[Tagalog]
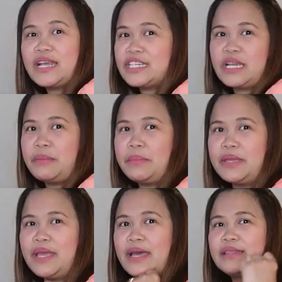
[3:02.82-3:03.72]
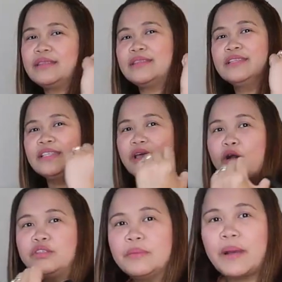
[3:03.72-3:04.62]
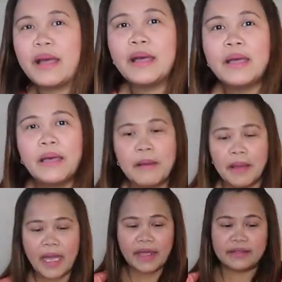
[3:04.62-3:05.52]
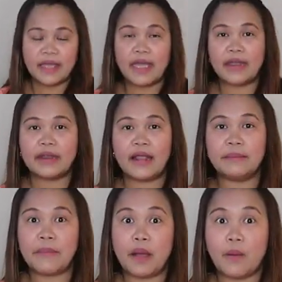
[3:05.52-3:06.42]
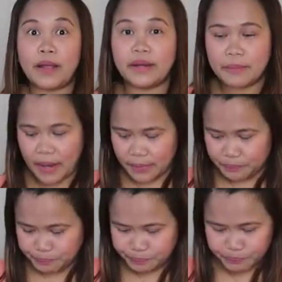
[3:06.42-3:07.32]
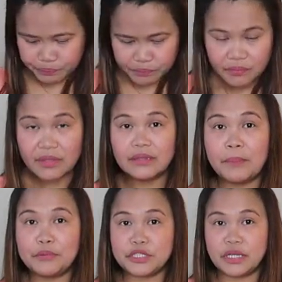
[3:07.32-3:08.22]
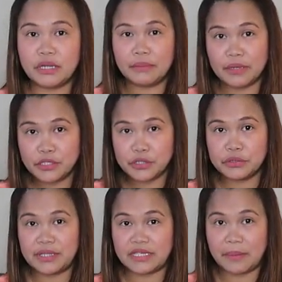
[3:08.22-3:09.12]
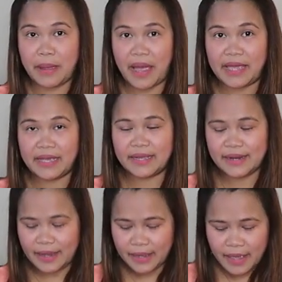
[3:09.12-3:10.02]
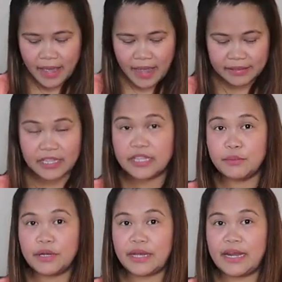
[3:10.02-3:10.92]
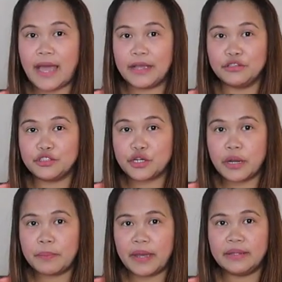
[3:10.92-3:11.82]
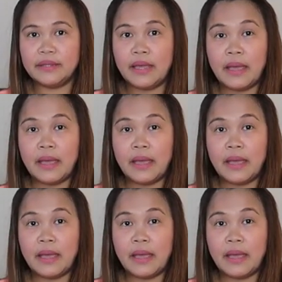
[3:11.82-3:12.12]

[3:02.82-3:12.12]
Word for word: talaga siya mabigat. Di, o, di ba? And then, halimbawa naman, tapos ka na mag-shoot, nasa bahay ka na, at hindi mo na kailangan yung tripod,